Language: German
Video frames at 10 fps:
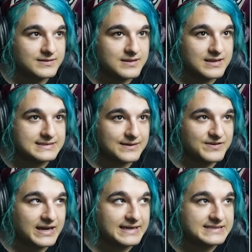Jetzt haben
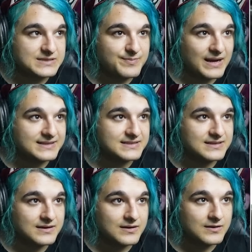wir richtig Party.
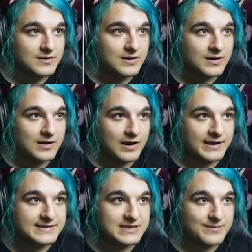
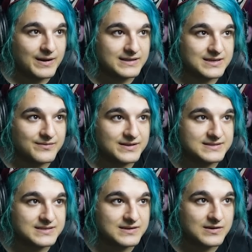Richtige Party haben wir
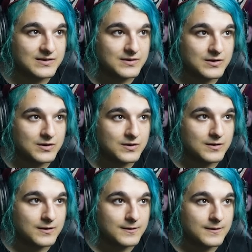jetzt.
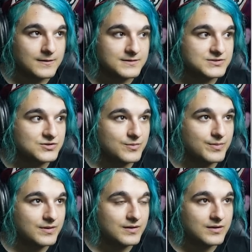Stirb.
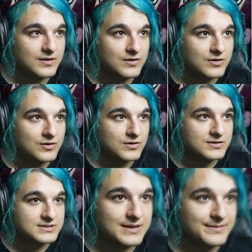
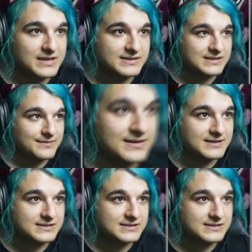Skibidi, Skibidi,